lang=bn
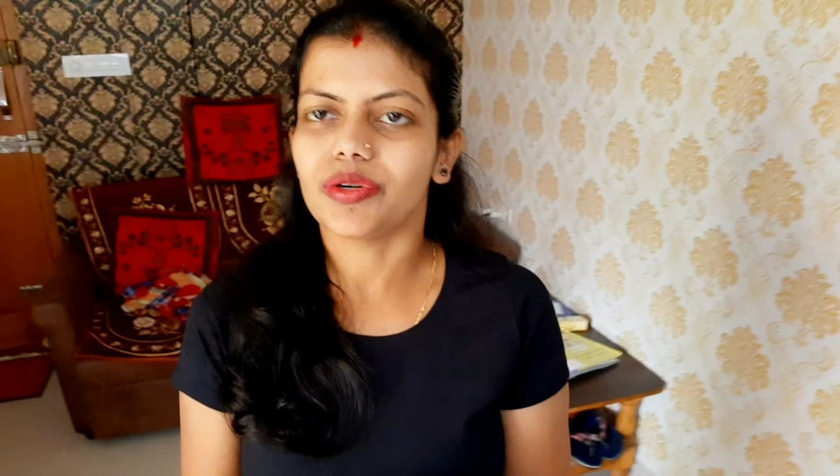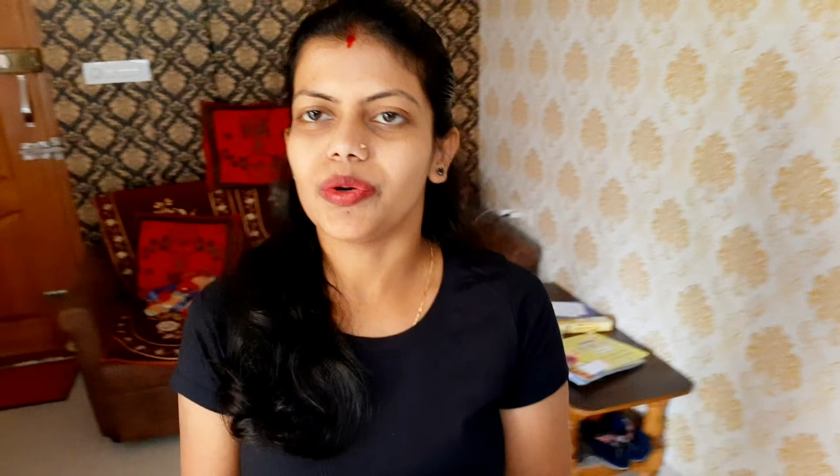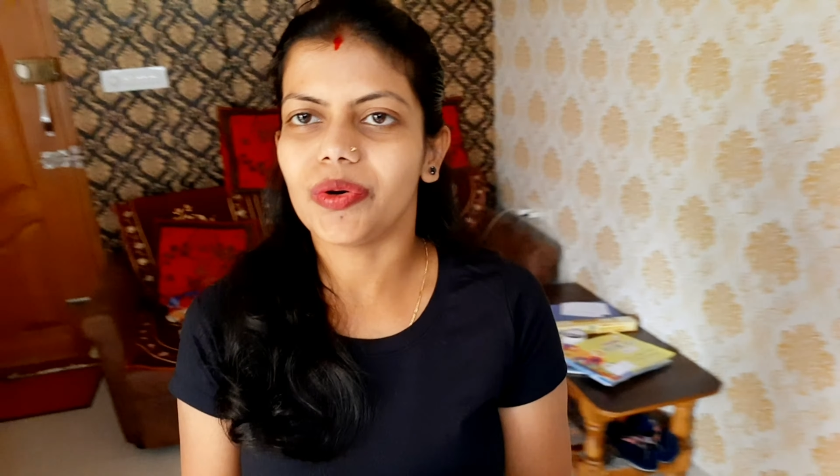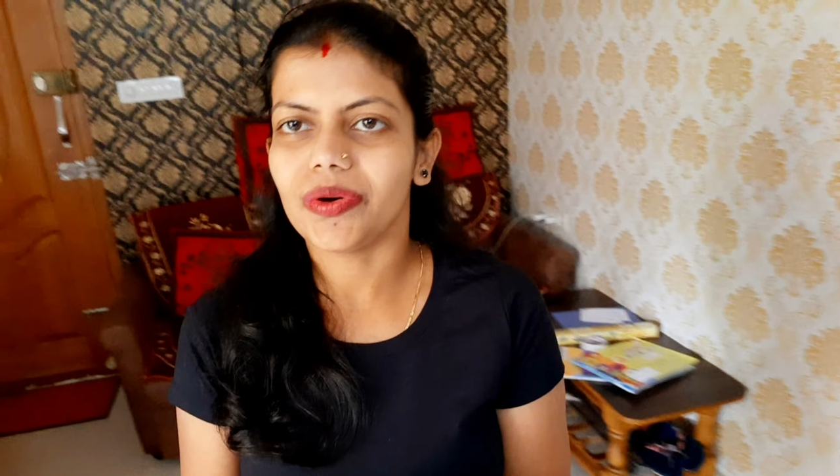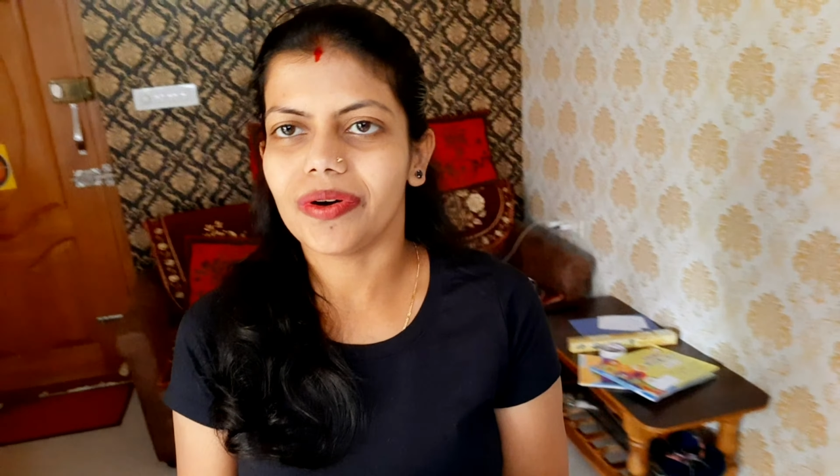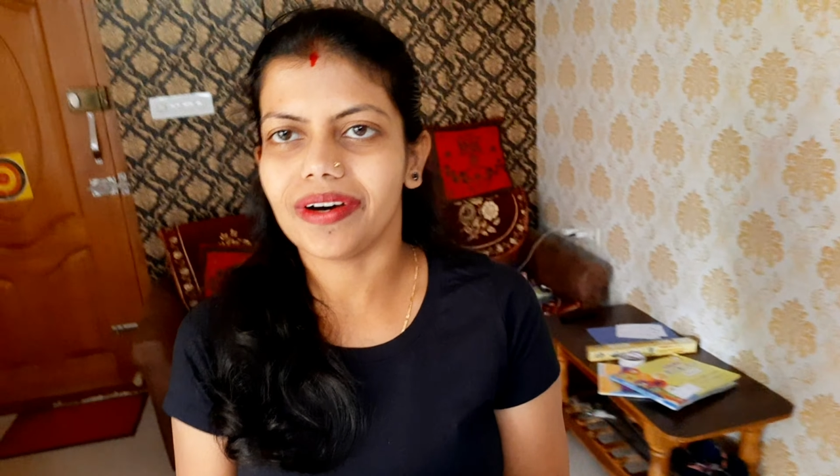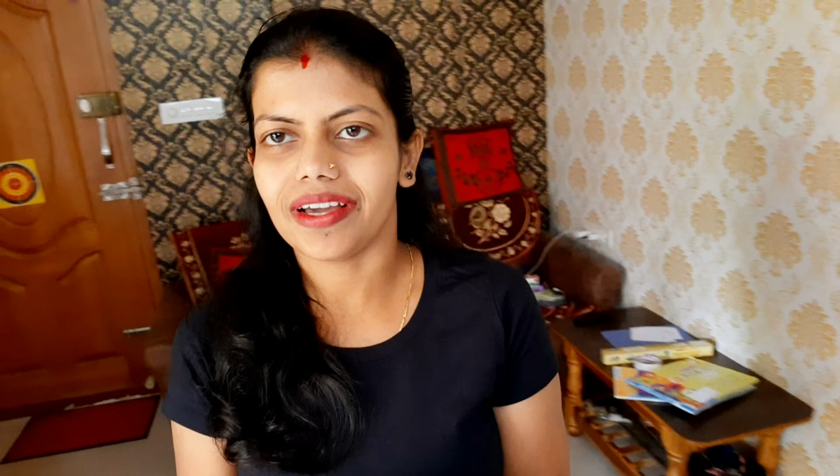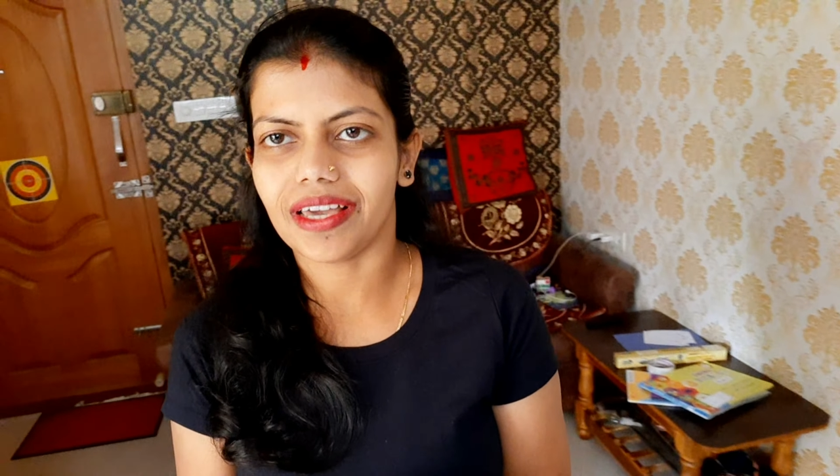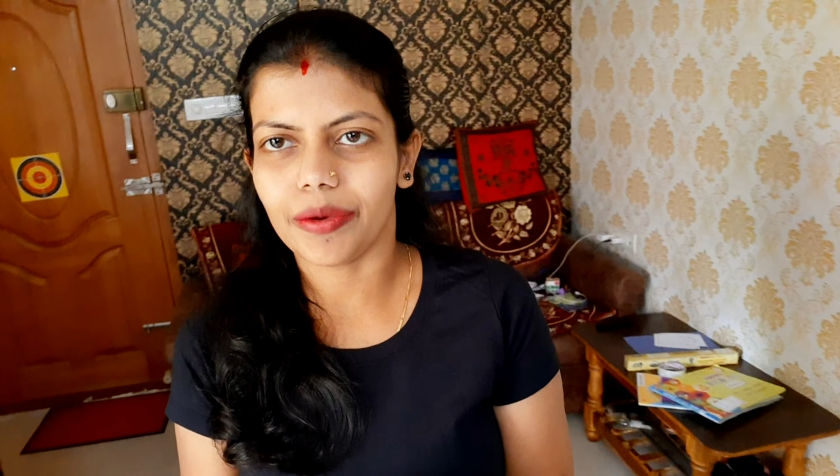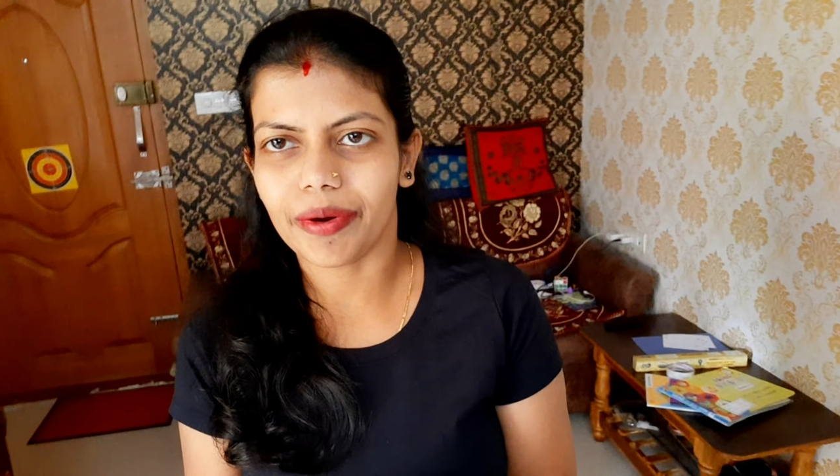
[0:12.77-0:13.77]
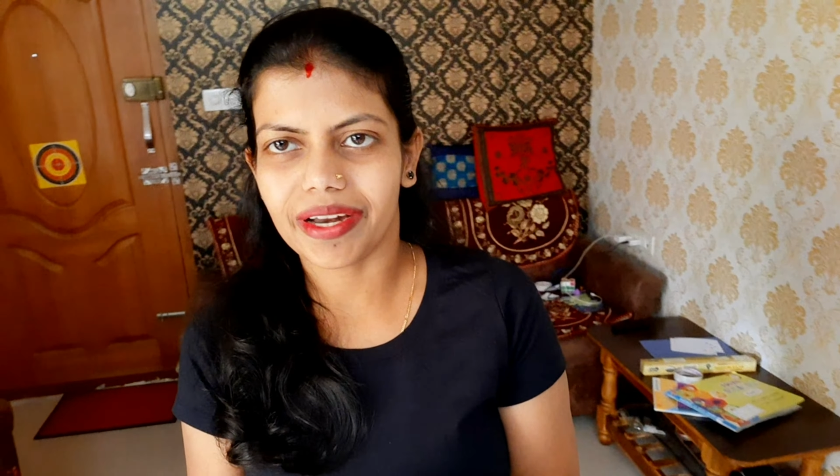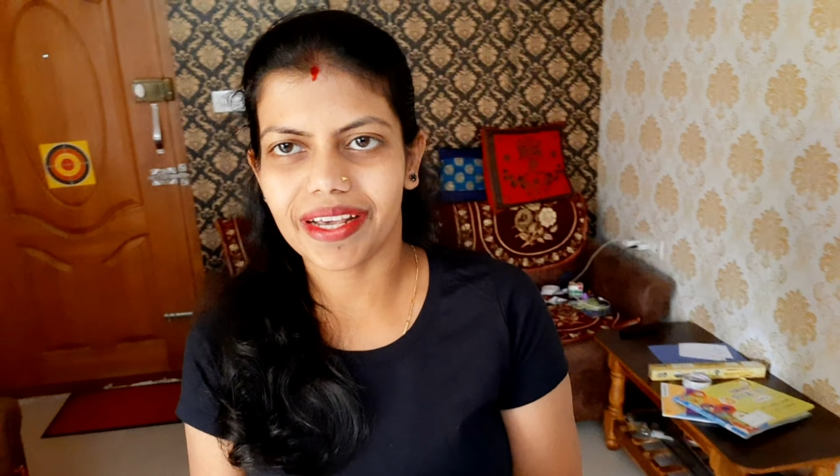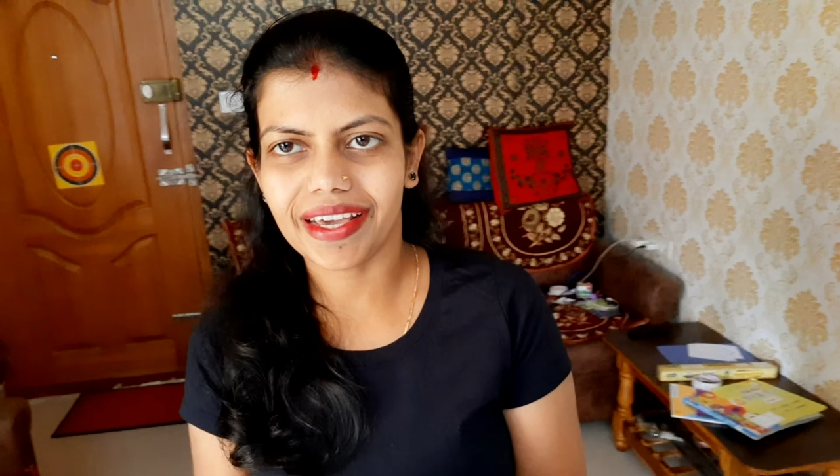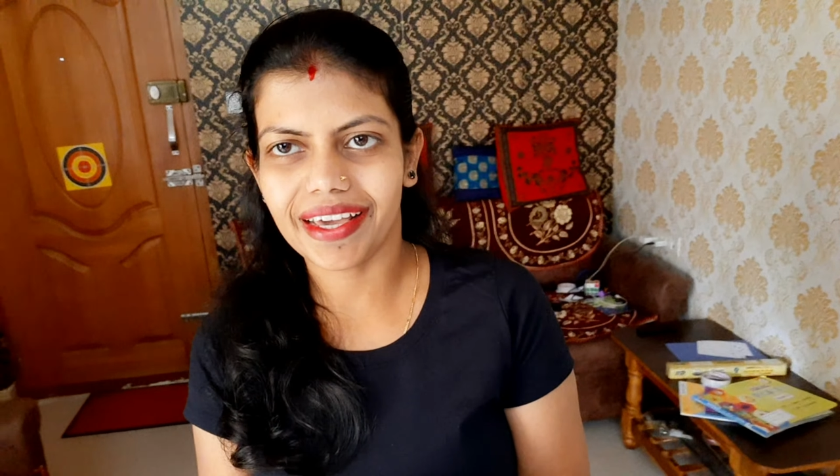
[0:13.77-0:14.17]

তো এবারে